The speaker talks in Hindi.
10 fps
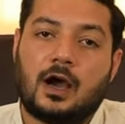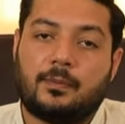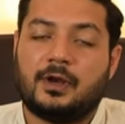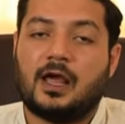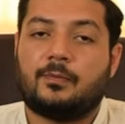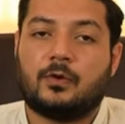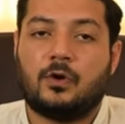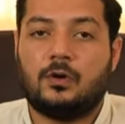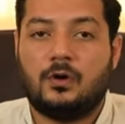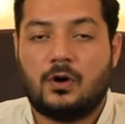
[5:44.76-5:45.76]
अपने आप
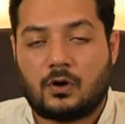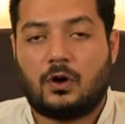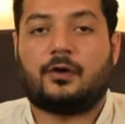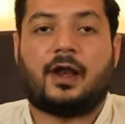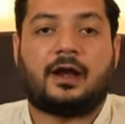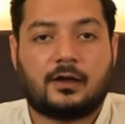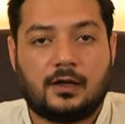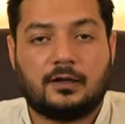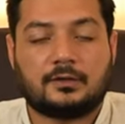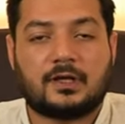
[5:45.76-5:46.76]
को कॉन्ट्रैक्ट
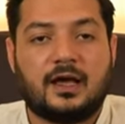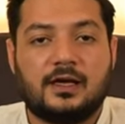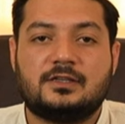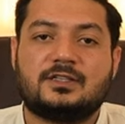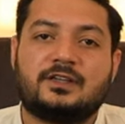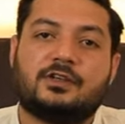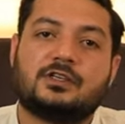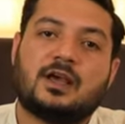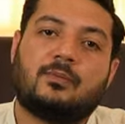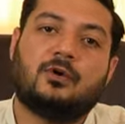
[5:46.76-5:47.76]
कर लेता है जिसकी
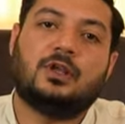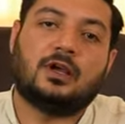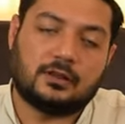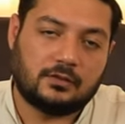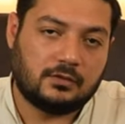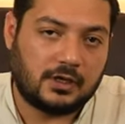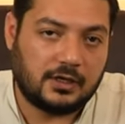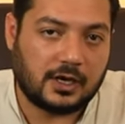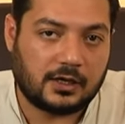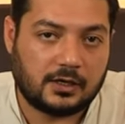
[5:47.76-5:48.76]
वजह से आपको दिक्कत
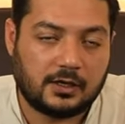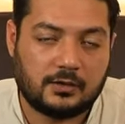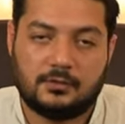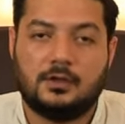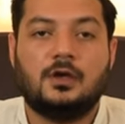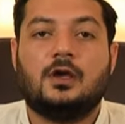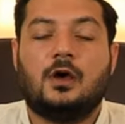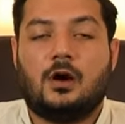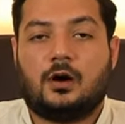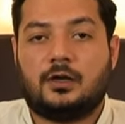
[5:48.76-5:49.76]
नहीं आएगी
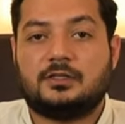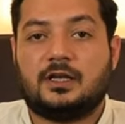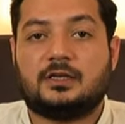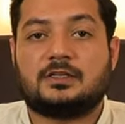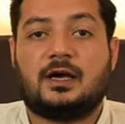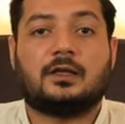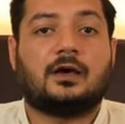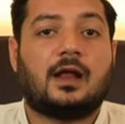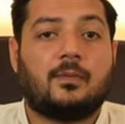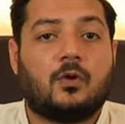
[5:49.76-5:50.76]
और इसी के साथ
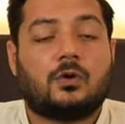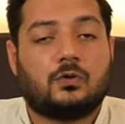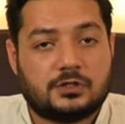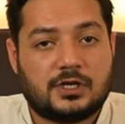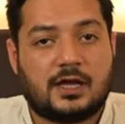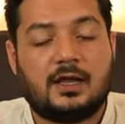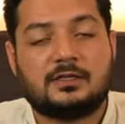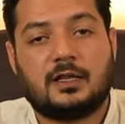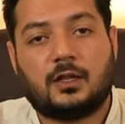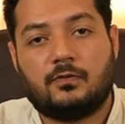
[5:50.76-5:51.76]
अगर आप और कुछ जानना
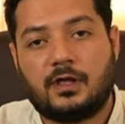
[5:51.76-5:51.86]
चाहते हो